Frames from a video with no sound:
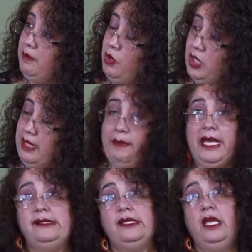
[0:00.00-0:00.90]
pero
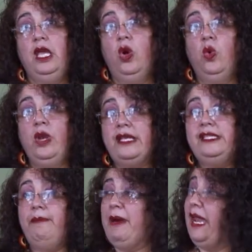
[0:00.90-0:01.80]
además una
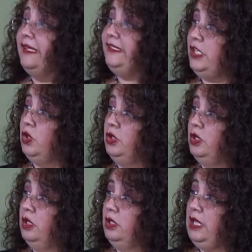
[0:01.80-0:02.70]
separación
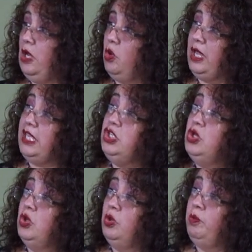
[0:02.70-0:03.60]
de lo que
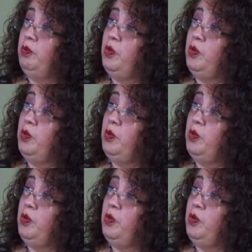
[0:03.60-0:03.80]
yo